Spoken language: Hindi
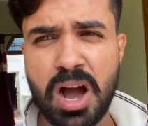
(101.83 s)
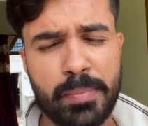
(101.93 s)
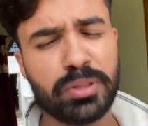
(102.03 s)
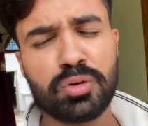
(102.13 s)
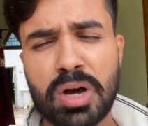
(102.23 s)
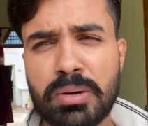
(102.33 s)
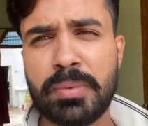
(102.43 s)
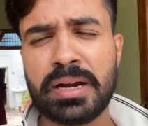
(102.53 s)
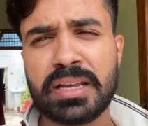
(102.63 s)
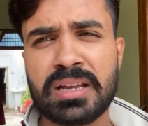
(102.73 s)
अपन दुकान में
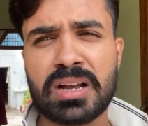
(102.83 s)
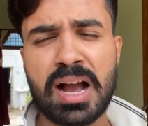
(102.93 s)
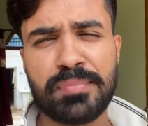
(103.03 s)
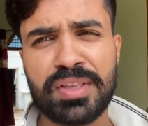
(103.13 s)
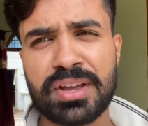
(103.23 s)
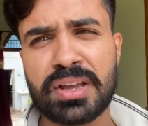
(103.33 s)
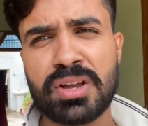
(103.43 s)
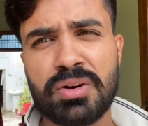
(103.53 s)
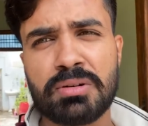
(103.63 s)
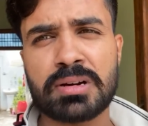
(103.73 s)
बैठेंगे काम देखेंगे
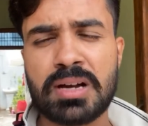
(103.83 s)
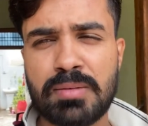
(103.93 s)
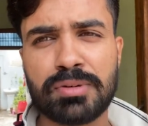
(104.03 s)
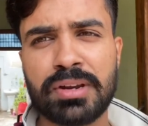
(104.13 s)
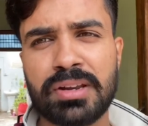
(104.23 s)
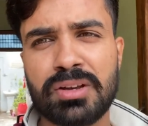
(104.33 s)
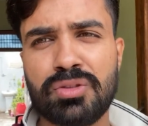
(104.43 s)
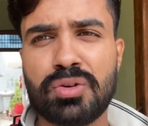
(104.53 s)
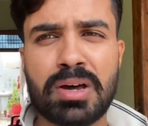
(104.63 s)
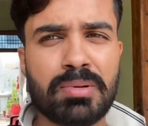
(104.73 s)
और काम करेंगे
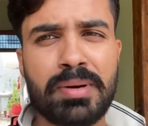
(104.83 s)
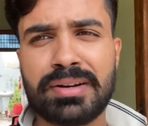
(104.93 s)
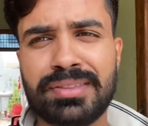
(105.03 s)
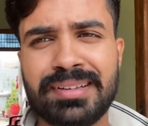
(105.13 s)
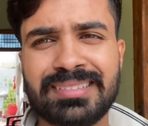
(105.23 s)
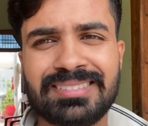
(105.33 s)
दुकान में बैठते